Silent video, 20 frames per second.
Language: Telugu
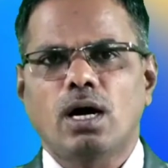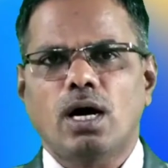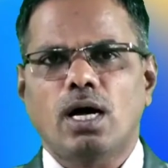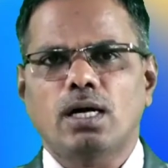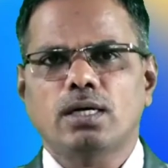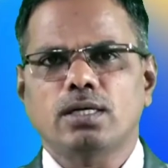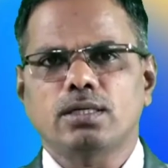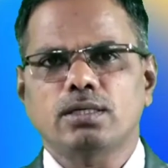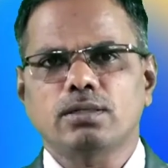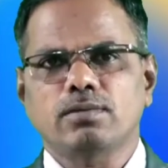
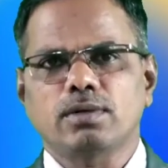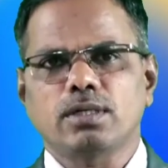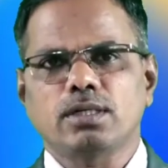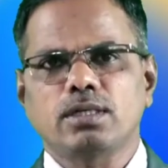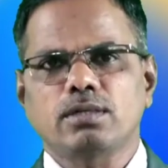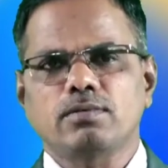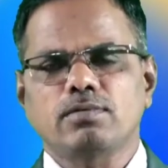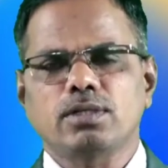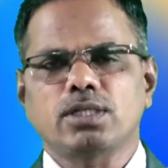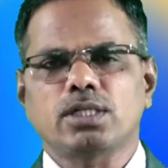
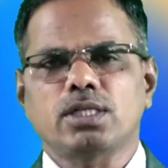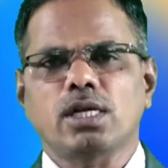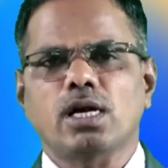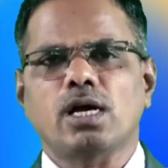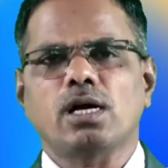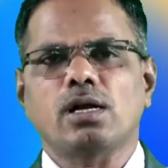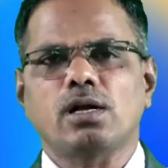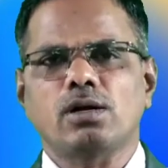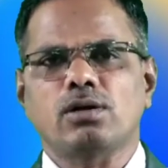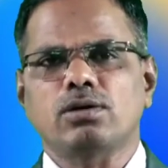అన్నటువంటి
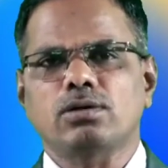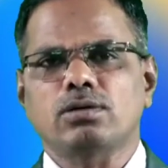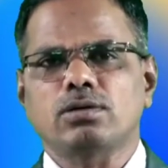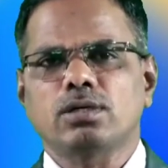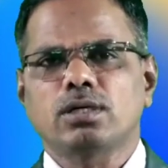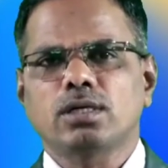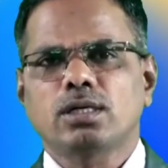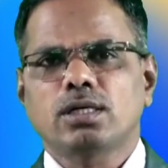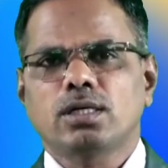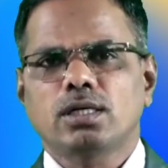విషయాలలో
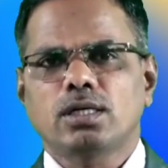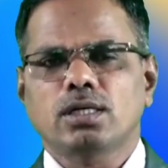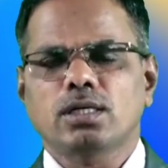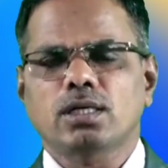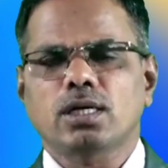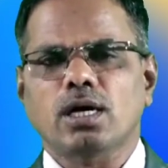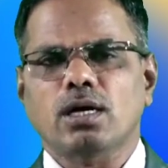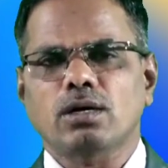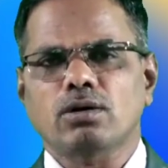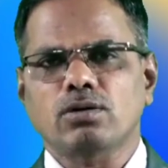
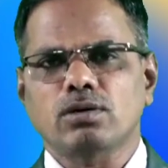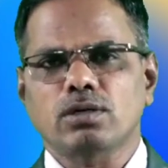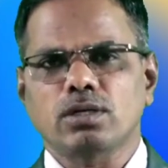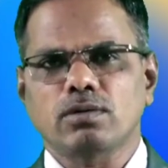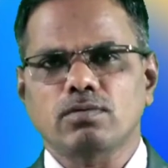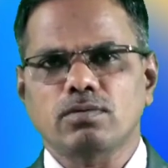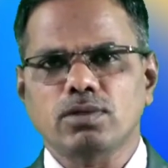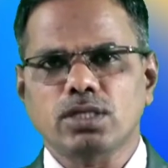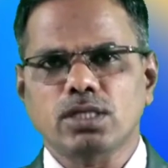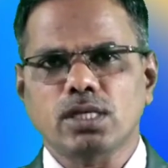ఇంకా
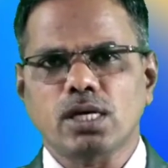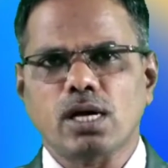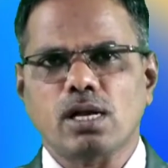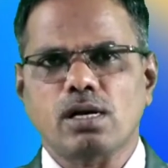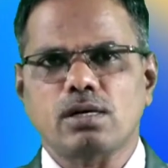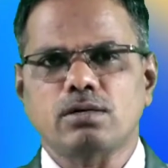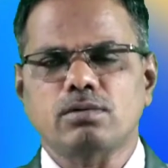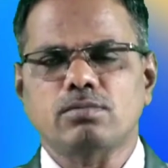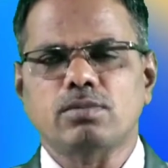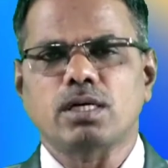కొన్ని
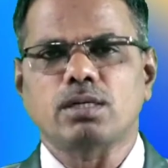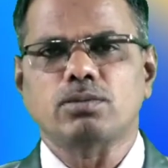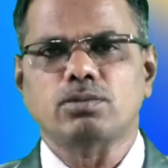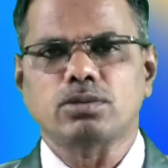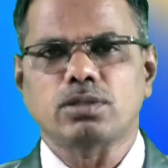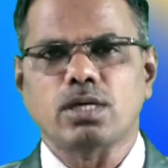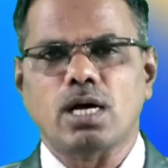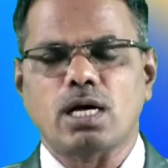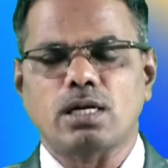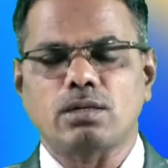విషయాలను మనము
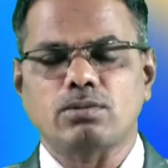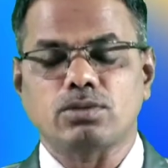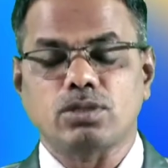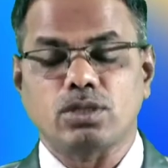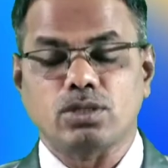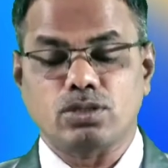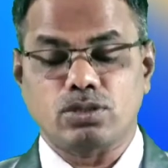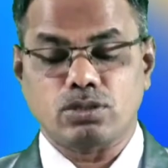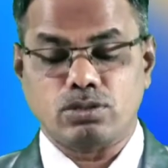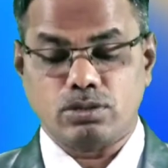ధ్యానము
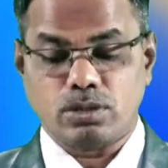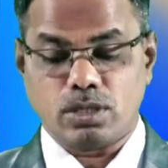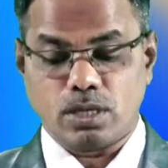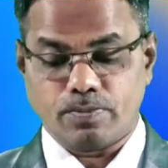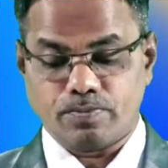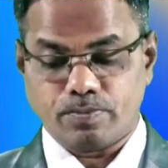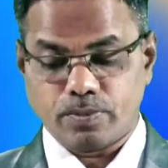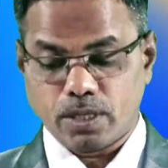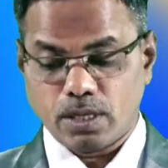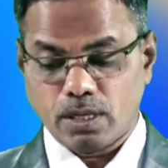
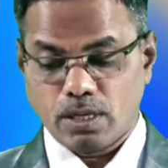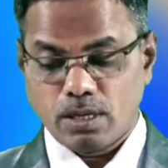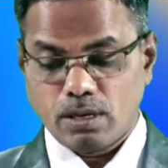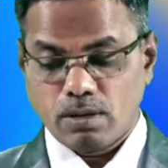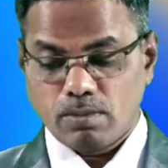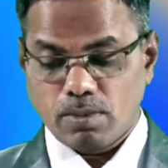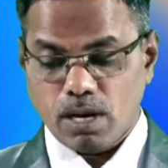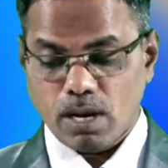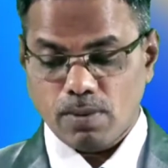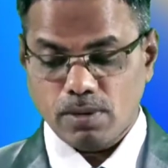చేసుకుందాం
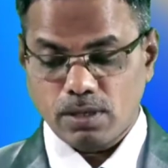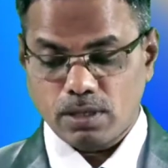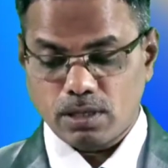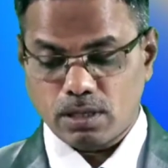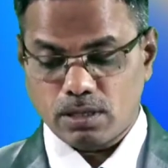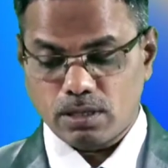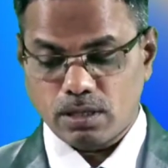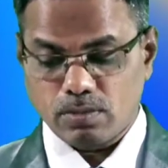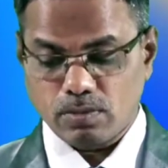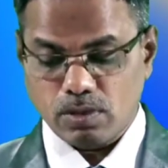బైబిల్
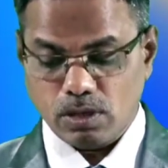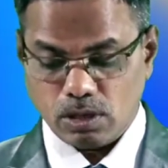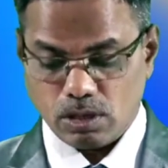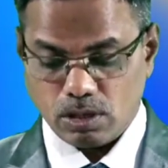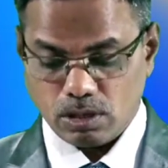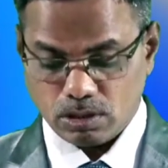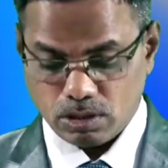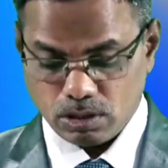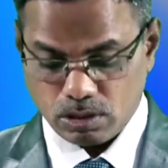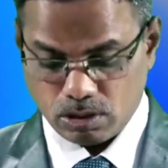గ్రంథంలో
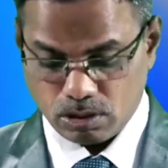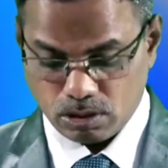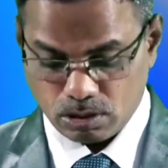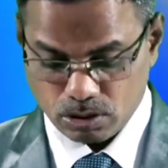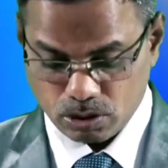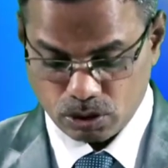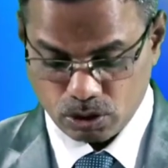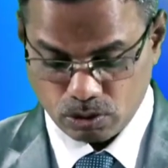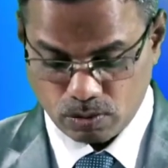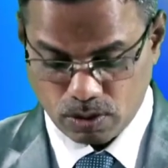
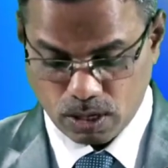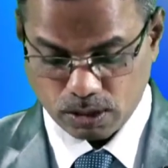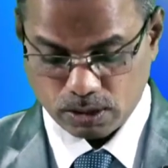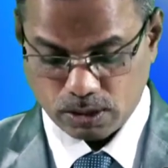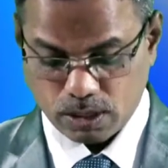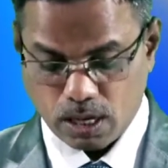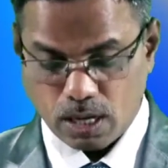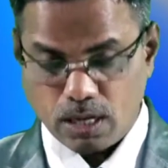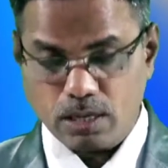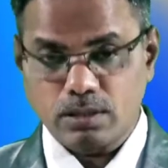యహోనుసు
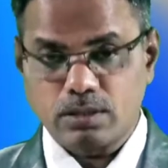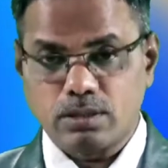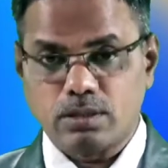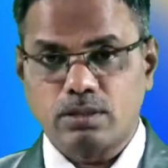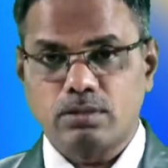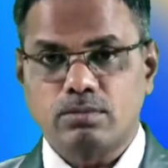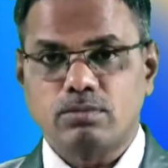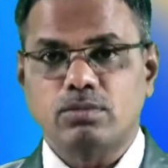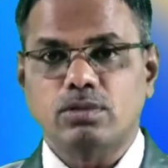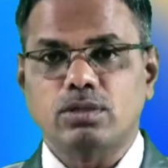వార్త
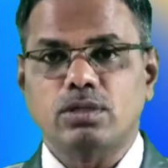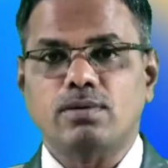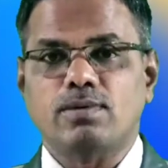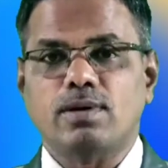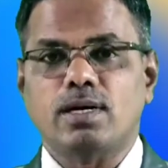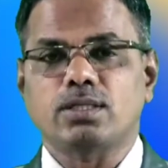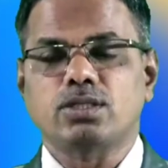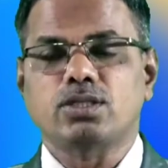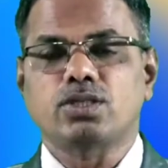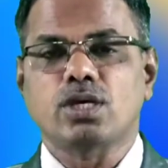మూడవ
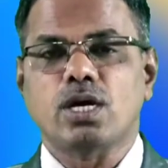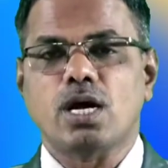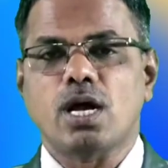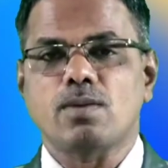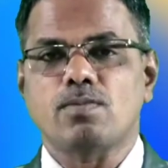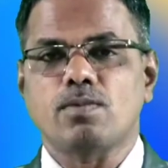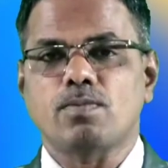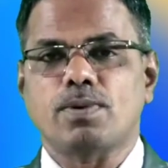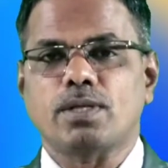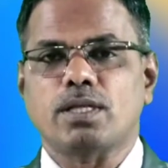
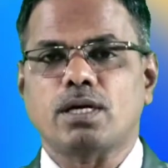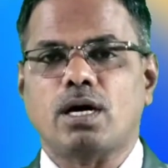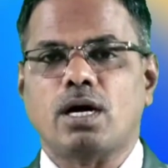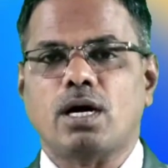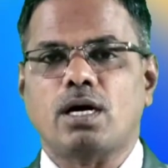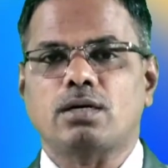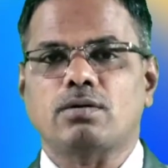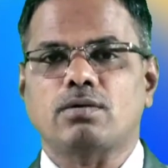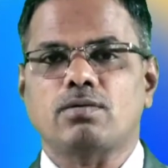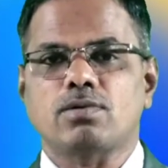అధ్యాయము
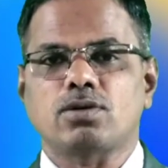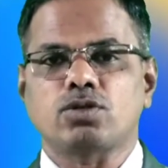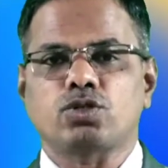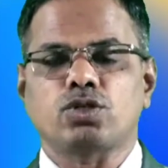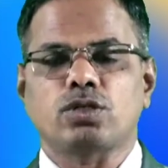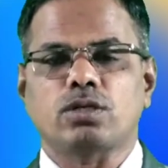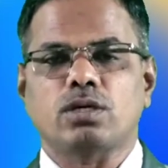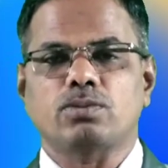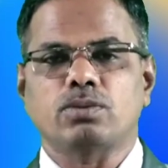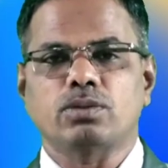పదహారవ
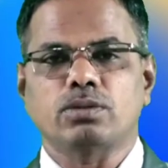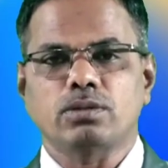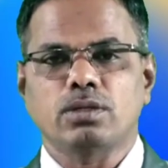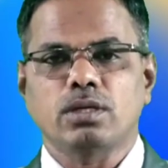వచనము